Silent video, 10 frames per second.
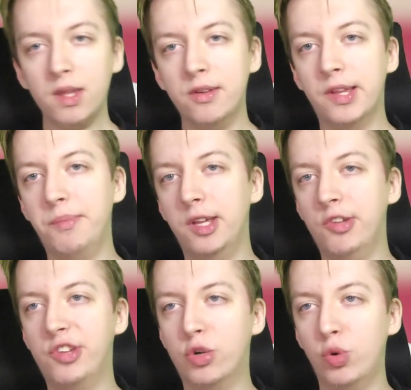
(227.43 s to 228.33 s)
Niemniej
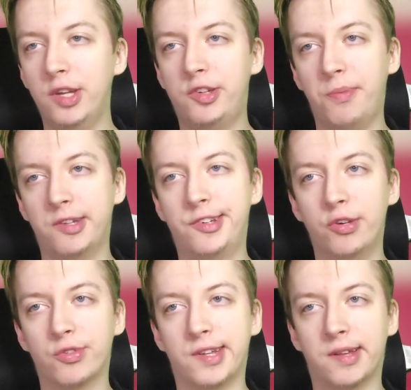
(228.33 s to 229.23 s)
dziękuję ci
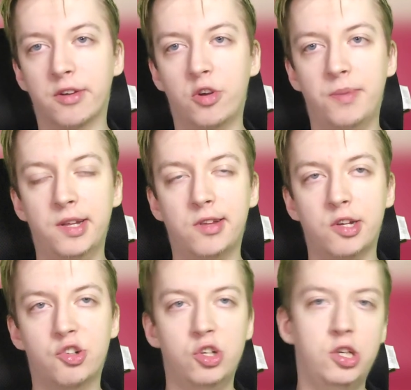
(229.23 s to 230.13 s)
Macieju za ten
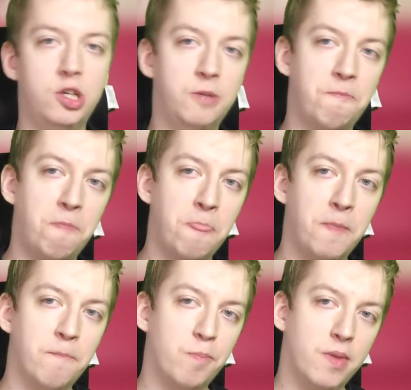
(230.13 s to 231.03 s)
komentarz i
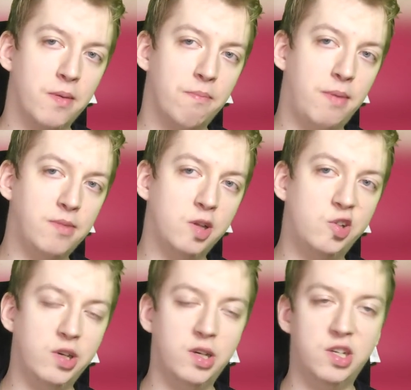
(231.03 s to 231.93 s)
mam
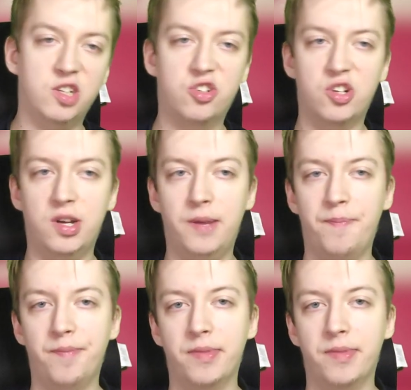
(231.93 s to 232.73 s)
nadzieję, że